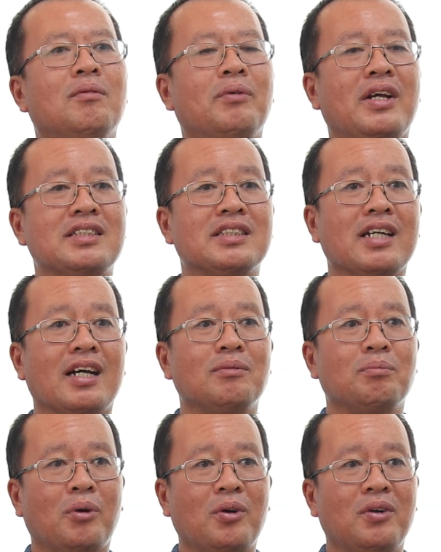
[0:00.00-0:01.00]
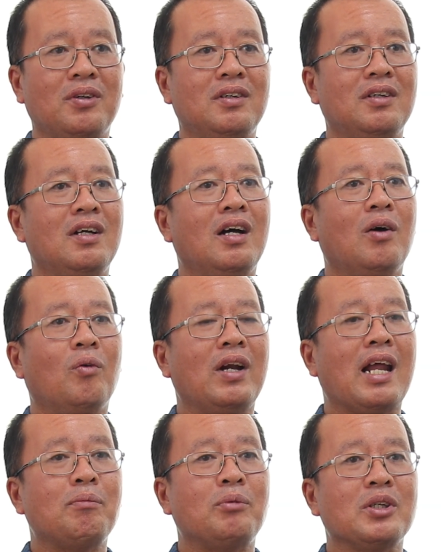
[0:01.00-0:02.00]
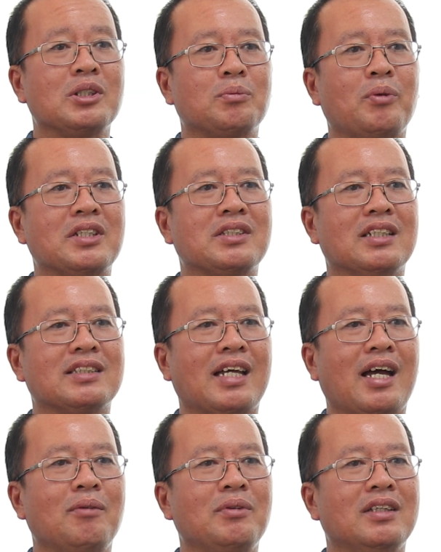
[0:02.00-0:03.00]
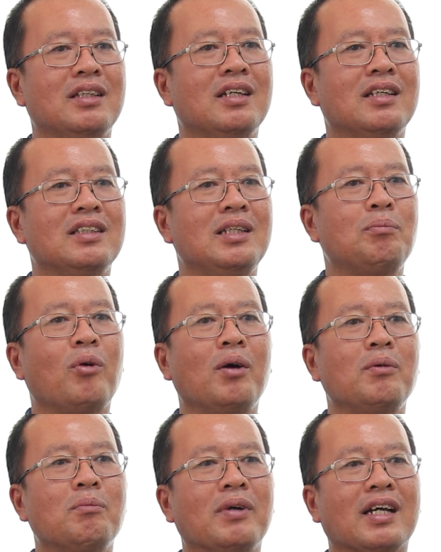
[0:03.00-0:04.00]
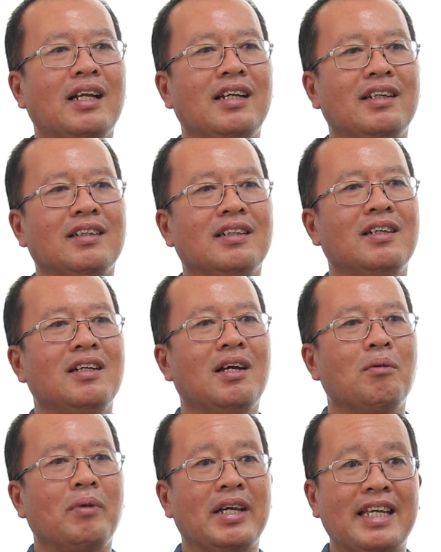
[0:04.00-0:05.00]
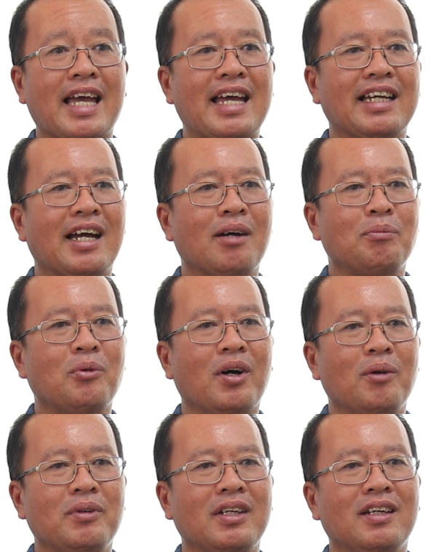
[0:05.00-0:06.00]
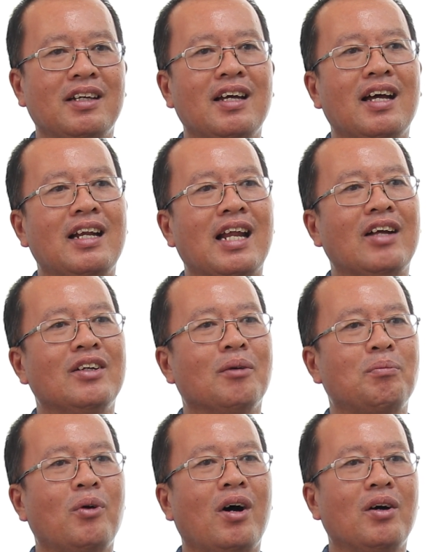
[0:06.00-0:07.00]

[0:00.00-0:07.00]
Praise God po. Wala pong special sa amin. Di po kami magaling. Mahiya po kami. Lalo na po